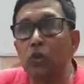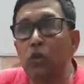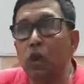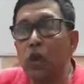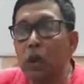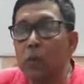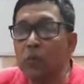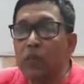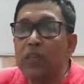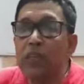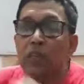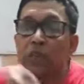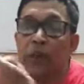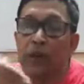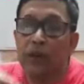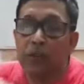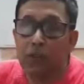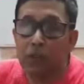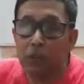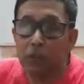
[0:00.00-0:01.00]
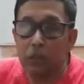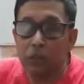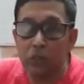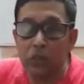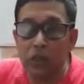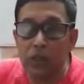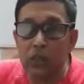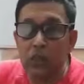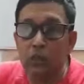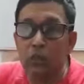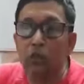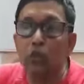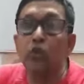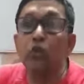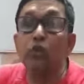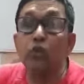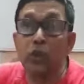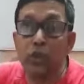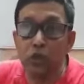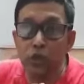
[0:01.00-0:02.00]
তো বেশিরভাগ কলেজেও তো
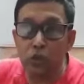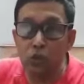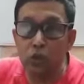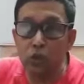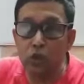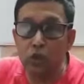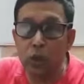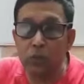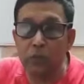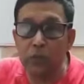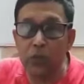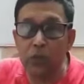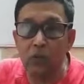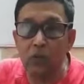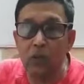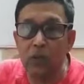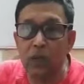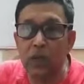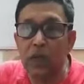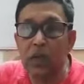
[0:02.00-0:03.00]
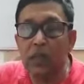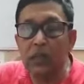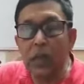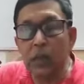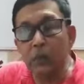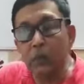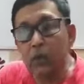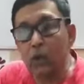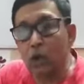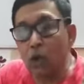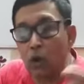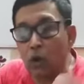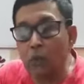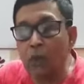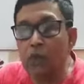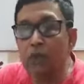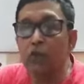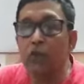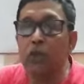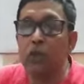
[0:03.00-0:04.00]
ছুটি ছিল দু সপ্তাহ করে তার মধ্যে
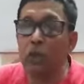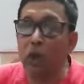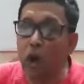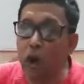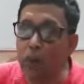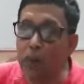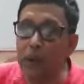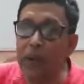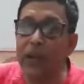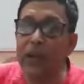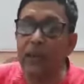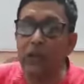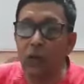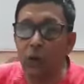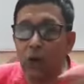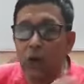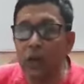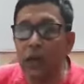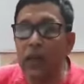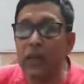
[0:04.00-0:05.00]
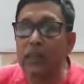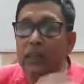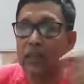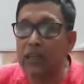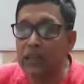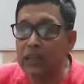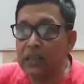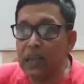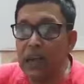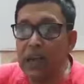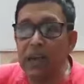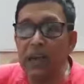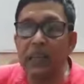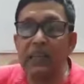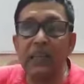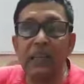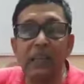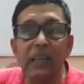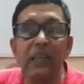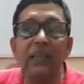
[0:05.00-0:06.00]
গরমের ছুটি অফলাইন অনলাইন হ্যানা
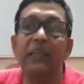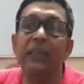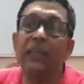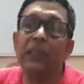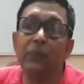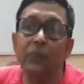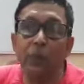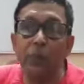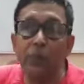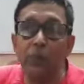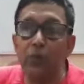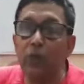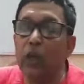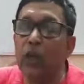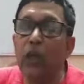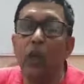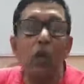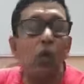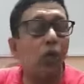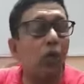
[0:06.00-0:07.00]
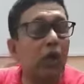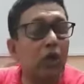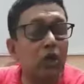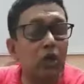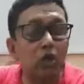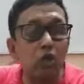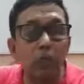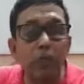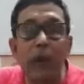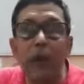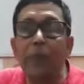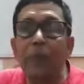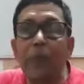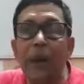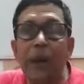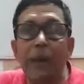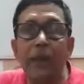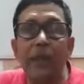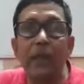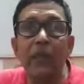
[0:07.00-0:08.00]
তানা ইত্যাদি প্রভৃতি করে ওরা সময়
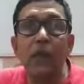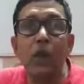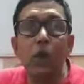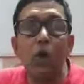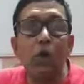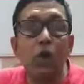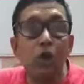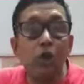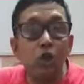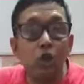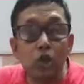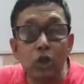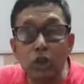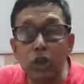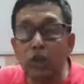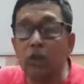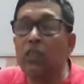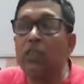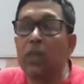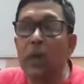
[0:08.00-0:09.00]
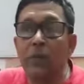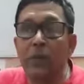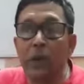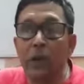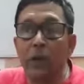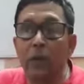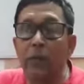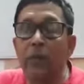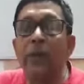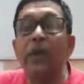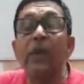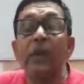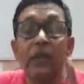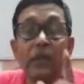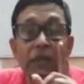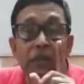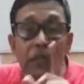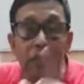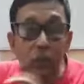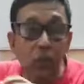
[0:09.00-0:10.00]
পায়নি ওরা সত্যি করে সাফারা হবে
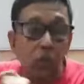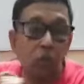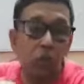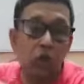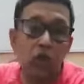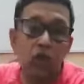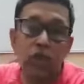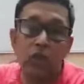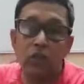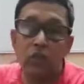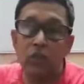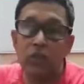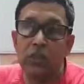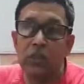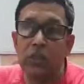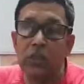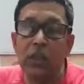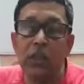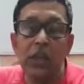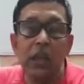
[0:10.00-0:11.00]
দ্বিতীয় কোশ্চেন হচ্ছে